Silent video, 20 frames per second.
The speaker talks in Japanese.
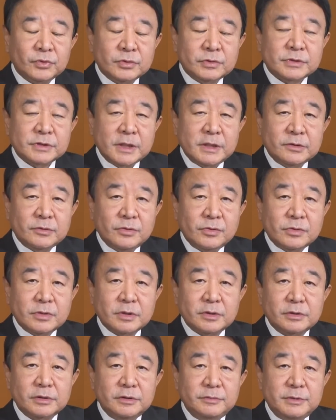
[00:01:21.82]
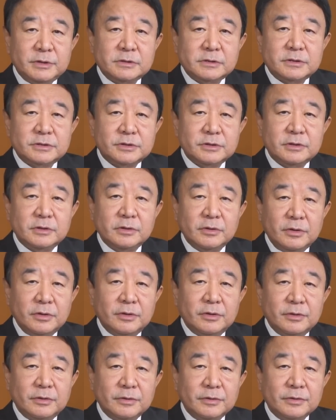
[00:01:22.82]
独裁国家の秘密主義
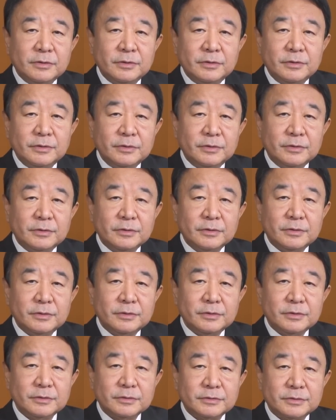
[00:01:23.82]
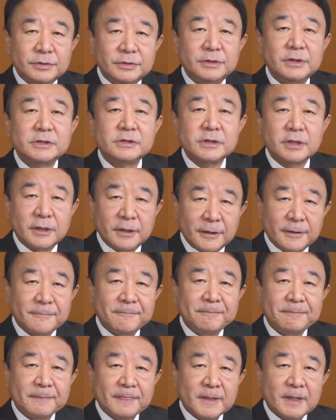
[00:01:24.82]
の国ですから
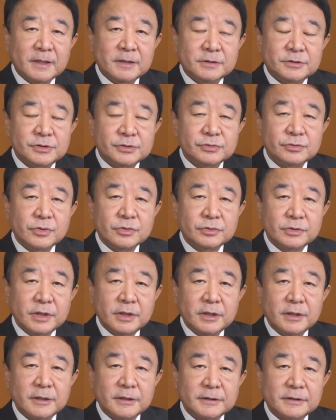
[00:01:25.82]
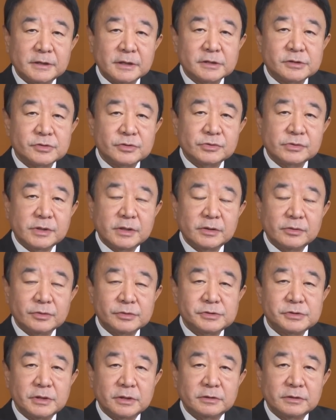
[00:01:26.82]
中国や北朝鮮や
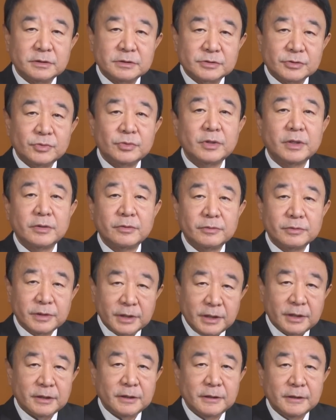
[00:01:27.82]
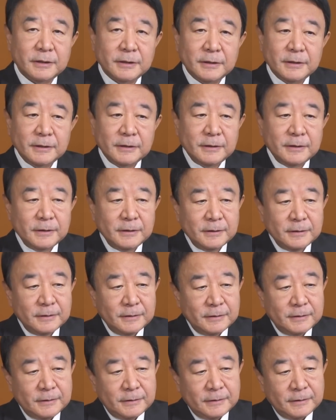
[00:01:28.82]
ロシアってそうなので、
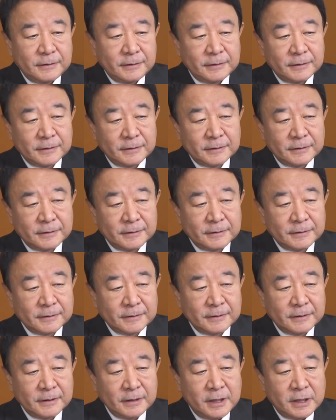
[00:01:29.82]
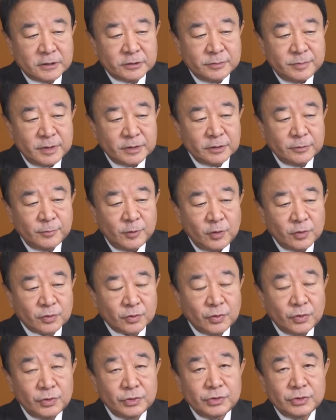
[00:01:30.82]
えー、あくまでも
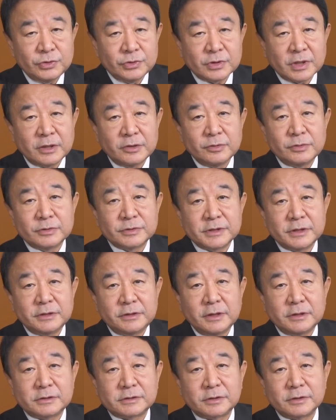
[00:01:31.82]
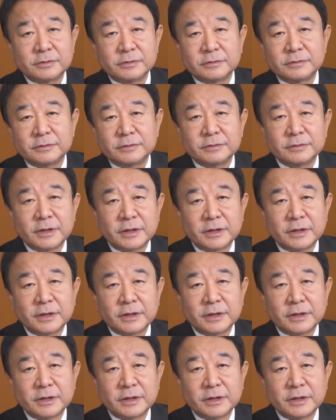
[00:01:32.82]
こういう可能性ですとい